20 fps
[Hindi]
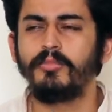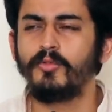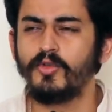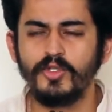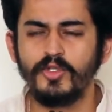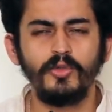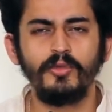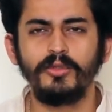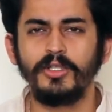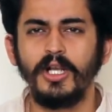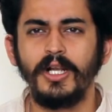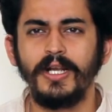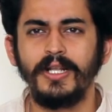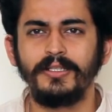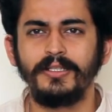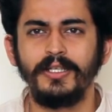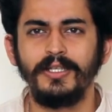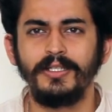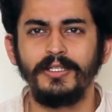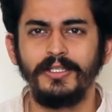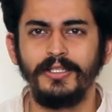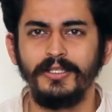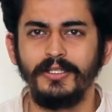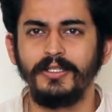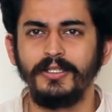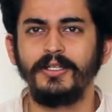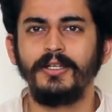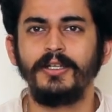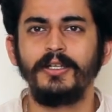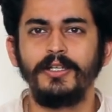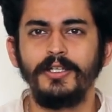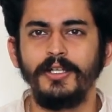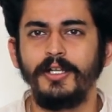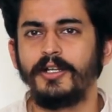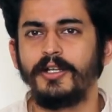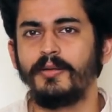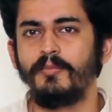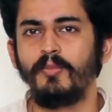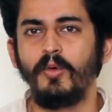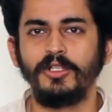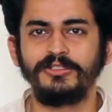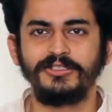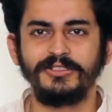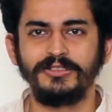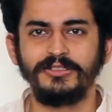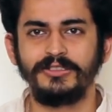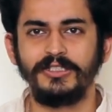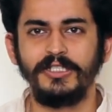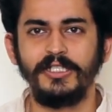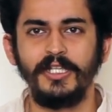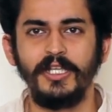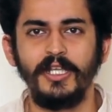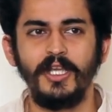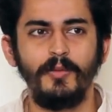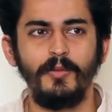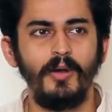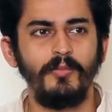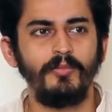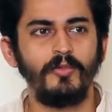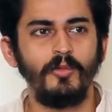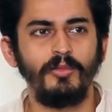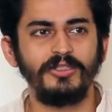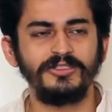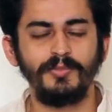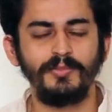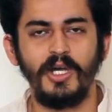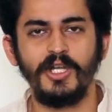कुछ तो उनका रहता है कि ये ट्रिप बहुत सस्ती है हम आपको बस